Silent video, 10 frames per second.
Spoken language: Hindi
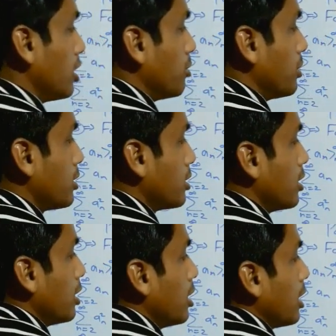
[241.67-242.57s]
लिमिट
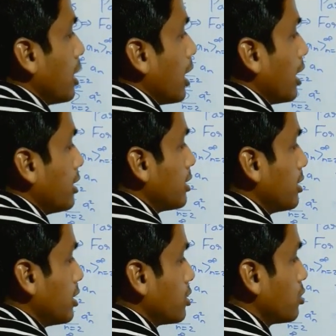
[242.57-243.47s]
एन
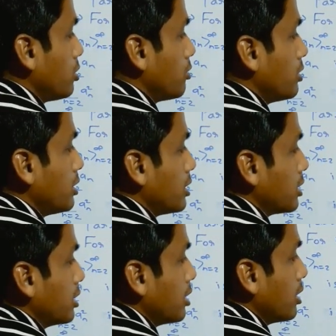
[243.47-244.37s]
टेंस टू इन्फिनिटी